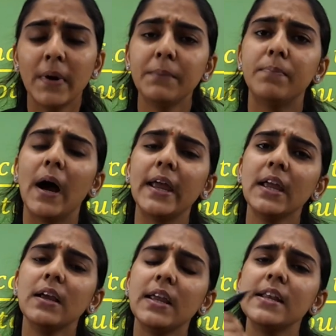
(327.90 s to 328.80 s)
बट
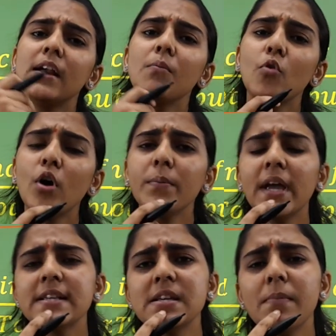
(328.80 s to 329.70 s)
भाई इनकम को हम
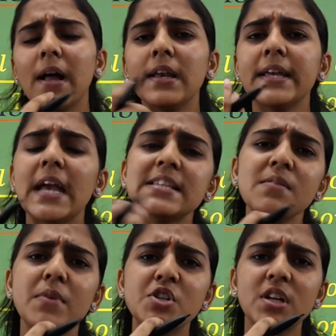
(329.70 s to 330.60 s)
कैसे मान लें
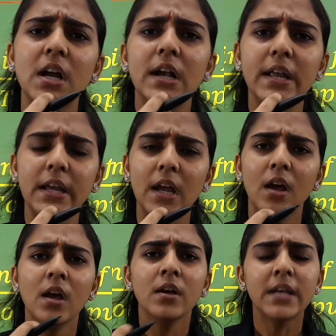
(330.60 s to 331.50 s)
कैसे मेजर कर लेंगे
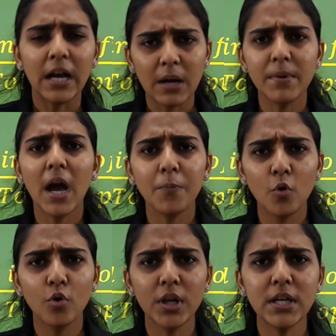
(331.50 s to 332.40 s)
क्या कभी आप
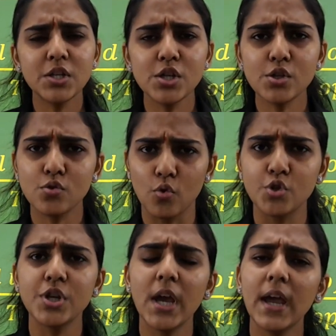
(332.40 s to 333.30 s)
लोगों ने ये चीज़
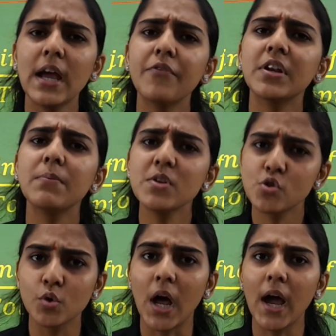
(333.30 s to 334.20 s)
सोची है या फिर कभी
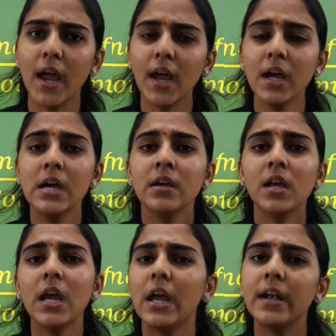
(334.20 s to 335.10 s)
सुना है
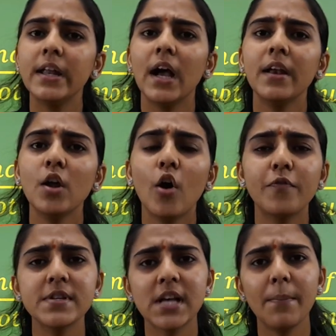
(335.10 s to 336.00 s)
कि इंडिया ने
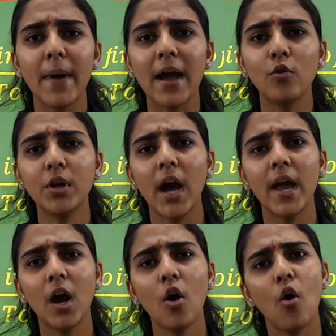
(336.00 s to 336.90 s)
ऑफिस का बैग
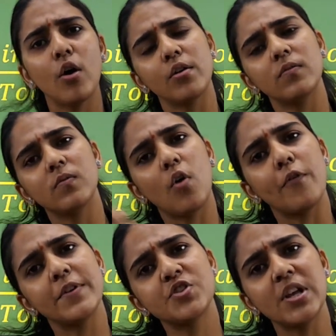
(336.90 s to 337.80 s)
उठाया और
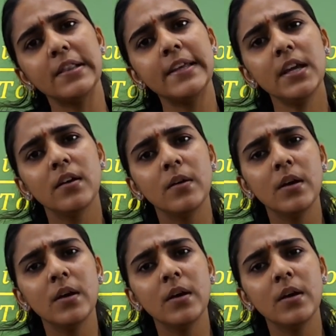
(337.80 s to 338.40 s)
ऑफिस चल दी